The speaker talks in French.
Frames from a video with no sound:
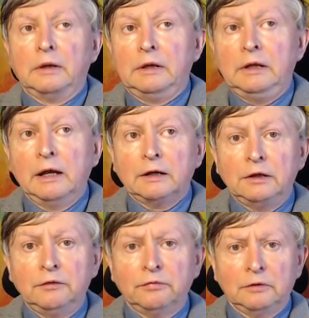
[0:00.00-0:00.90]
Il
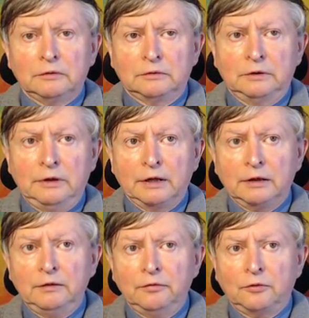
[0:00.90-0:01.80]
arrive, il
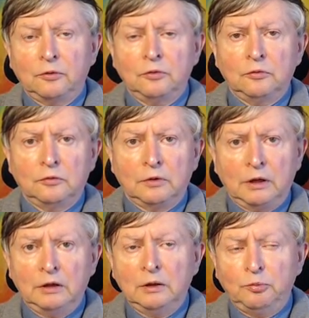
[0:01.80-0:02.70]
arrive
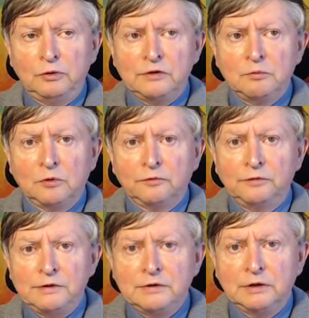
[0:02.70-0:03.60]
un épuisement
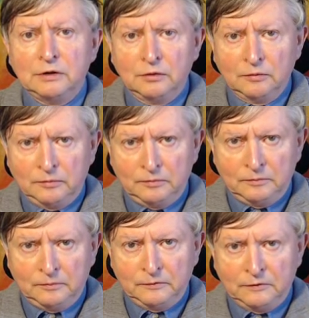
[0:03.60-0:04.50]
physique
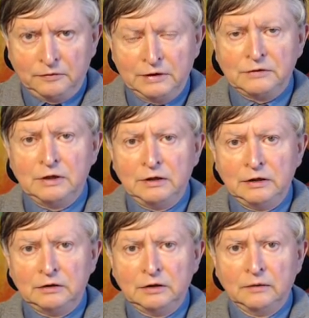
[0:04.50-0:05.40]

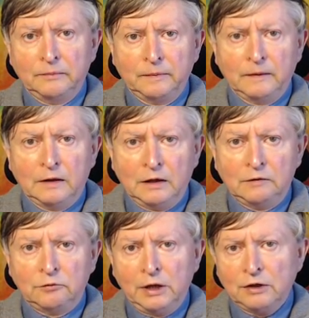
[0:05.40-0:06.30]
facilite un
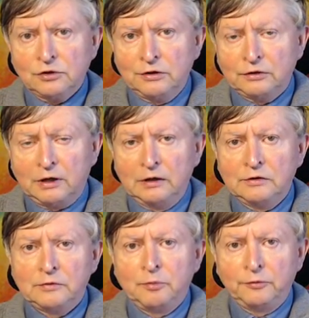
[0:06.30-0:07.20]
voyage astral
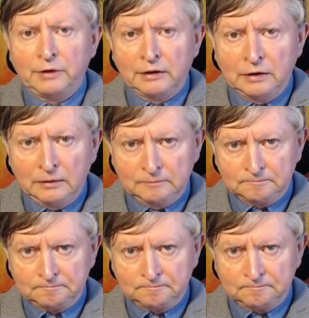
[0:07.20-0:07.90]
spontané.